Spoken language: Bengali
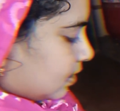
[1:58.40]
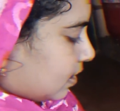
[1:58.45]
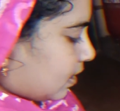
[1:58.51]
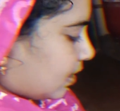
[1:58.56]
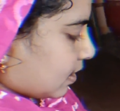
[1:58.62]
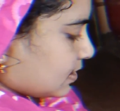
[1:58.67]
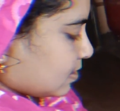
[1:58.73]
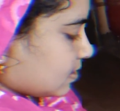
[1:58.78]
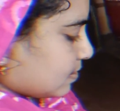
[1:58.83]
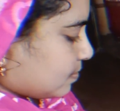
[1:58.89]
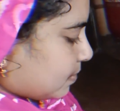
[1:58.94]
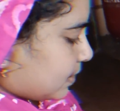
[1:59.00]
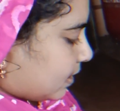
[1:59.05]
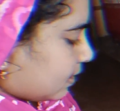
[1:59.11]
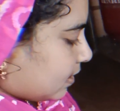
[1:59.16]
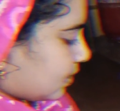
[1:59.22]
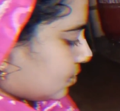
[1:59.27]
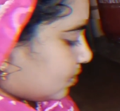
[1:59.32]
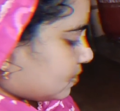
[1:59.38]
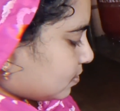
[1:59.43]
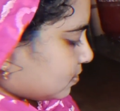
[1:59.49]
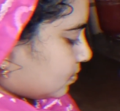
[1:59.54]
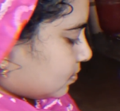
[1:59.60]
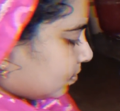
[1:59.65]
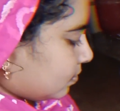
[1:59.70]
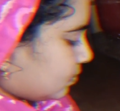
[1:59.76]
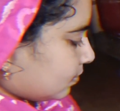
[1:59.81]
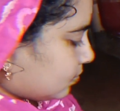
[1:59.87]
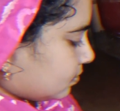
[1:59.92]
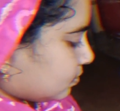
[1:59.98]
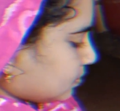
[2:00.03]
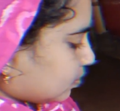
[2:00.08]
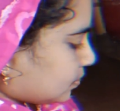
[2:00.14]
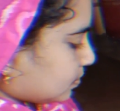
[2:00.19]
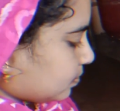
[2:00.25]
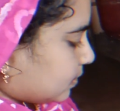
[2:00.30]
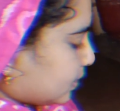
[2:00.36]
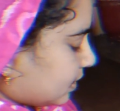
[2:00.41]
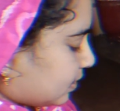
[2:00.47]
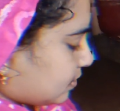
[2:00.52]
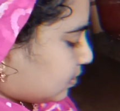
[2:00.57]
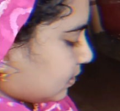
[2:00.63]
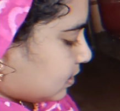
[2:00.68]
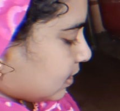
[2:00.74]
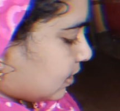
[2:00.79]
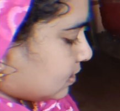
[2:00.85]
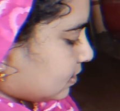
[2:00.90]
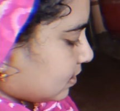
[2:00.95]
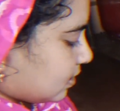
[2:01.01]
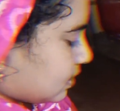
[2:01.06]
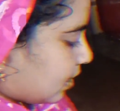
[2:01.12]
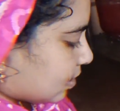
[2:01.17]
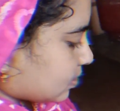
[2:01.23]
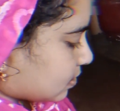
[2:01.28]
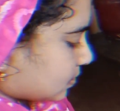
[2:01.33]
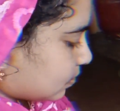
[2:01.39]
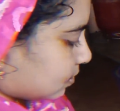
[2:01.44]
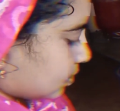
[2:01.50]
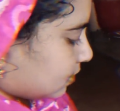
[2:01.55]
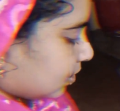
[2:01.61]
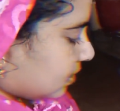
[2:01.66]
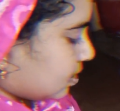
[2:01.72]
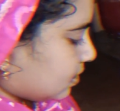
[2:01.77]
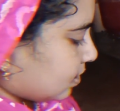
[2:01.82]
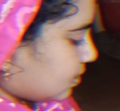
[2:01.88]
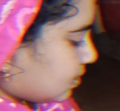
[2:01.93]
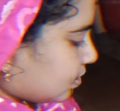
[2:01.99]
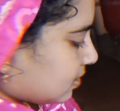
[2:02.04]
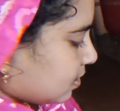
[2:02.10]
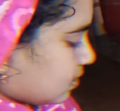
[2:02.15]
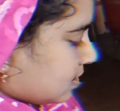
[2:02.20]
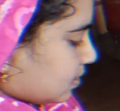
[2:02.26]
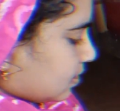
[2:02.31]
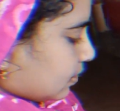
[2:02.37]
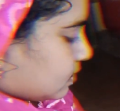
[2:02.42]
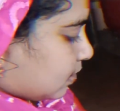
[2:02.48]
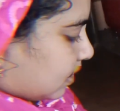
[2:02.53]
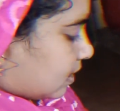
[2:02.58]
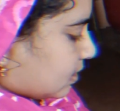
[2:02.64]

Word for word: আকাশের মেঘলার জন্য খুব দেরি হয়ে যাচ্ছে কাজ করতে তা